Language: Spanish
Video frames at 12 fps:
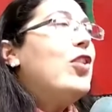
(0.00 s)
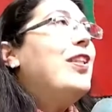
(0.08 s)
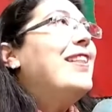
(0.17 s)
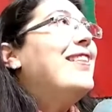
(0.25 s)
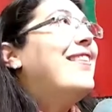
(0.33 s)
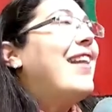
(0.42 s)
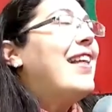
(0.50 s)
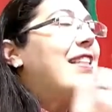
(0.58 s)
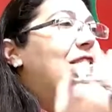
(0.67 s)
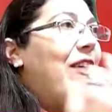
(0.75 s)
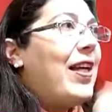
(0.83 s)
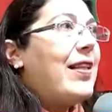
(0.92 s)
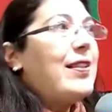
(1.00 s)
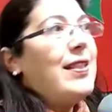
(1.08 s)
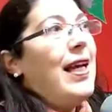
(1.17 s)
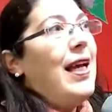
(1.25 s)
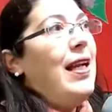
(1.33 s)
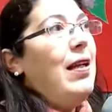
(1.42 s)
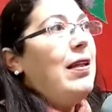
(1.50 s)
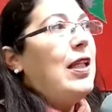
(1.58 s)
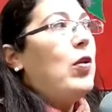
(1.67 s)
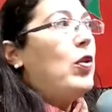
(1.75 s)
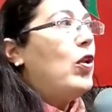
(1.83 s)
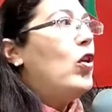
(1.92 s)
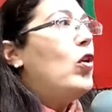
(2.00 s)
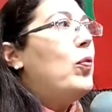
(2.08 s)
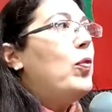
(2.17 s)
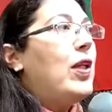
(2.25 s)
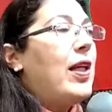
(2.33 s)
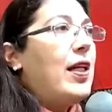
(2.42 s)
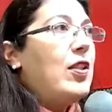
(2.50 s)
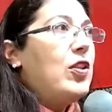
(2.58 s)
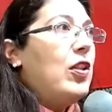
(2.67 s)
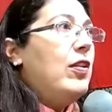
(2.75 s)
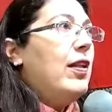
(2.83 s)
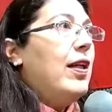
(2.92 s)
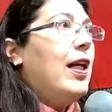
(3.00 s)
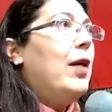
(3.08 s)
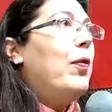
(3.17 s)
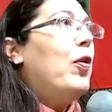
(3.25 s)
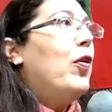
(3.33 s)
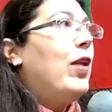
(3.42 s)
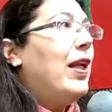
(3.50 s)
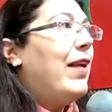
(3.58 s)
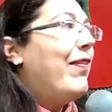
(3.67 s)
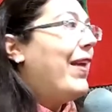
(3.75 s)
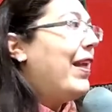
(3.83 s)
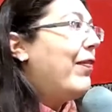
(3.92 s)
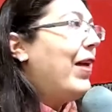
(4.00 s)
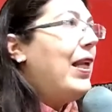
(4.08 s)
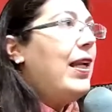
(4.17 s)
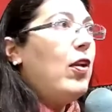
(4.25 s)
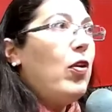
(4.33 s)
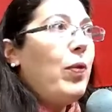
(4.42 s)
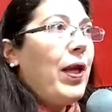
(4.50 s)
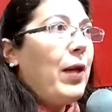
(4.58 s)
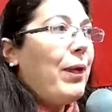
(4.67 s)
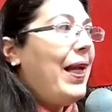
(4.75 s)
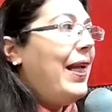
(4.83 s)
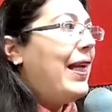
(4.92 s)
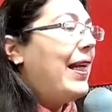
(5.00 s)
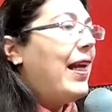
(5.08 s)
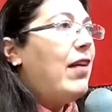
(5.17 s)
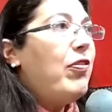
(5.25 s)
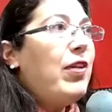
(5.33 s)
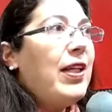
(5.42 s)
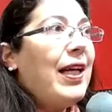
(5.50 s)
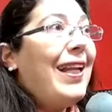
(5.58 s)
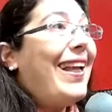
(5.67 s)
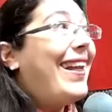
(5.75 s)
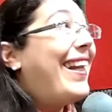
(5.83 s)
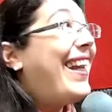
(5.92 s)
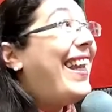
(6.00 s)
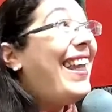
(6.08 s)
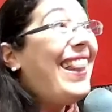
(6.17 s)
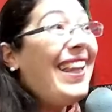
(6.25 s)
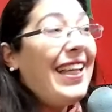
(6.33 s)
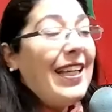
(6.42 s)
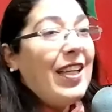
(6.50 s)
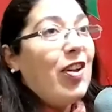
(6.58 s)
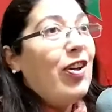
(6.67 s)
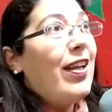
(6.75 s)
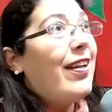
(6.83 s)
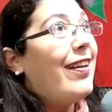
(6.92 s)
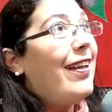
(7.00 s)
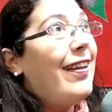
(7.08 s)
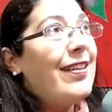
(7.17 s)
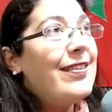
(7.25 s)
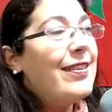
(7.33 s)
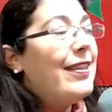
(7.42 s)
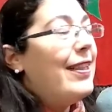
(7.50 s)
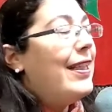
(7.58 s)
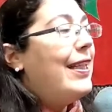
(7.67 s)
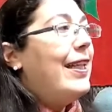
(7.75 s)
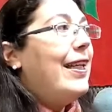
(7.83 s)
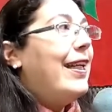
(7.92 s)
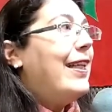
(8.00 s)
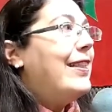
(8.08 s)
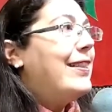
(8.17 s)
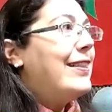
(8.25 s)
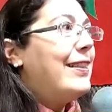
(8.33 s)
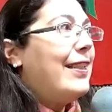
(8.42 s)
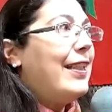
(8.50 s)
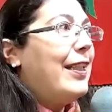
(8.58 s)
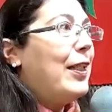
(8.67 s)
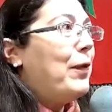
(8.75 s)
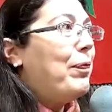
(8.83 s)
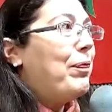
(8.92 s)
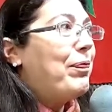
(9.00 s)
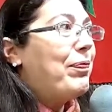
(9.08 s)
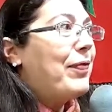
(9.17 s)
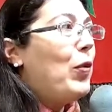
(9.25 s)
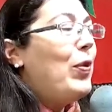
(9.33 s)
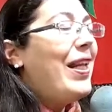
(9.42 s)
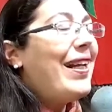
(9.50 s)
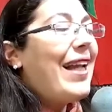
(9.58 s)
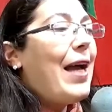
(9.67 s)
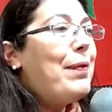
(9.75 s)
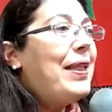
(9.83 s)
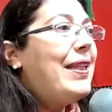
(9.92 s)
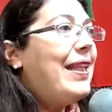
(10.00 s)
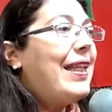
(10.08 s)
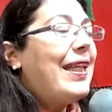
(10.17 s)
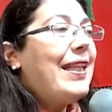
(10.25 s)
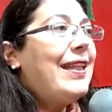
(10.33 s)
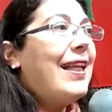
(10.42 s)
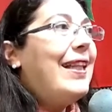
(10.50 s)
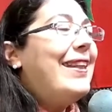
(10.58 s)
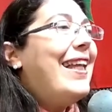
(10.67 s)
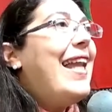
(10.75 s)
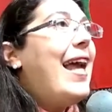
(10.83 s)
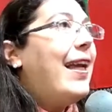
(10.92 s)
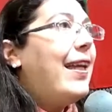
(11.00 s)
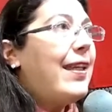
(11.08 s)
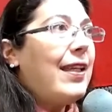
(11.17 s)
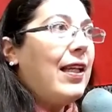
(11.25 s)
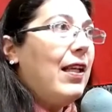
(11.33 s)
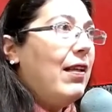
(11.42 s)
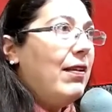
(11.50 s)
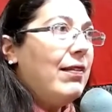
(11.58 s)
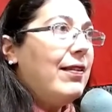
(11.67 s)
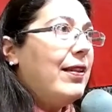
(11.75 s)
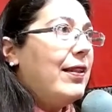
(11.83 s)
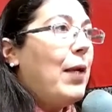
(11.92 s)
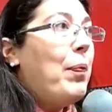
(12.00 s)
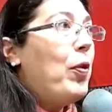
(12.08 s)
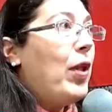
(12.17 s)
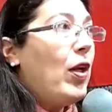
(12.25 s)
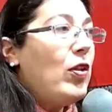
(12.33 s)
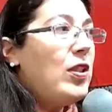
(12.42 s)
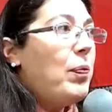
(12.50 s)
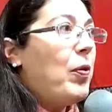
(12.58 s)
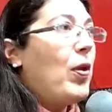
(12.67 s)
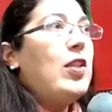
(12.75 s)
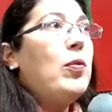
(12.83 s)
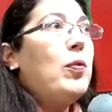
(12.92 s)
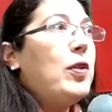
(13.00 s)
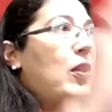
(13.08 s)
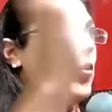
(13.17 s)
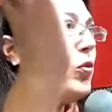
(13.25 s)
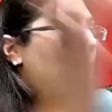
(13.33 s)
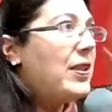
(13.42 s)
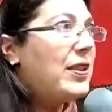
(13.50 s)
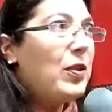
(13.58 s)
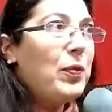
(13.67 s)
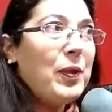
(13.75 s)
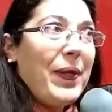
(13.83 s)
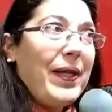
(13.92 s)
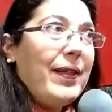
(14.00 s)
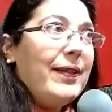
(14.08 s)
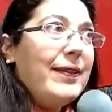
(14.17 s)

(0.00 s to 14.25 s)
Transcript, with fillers: es transversal y cuando digo comunicación hablo de la verbal, la no verbal, la gráfica, las redes, que hoy las redes es em, una herramienta digital tan ágil, tan poderosa, pero así como te sube, así como te baja.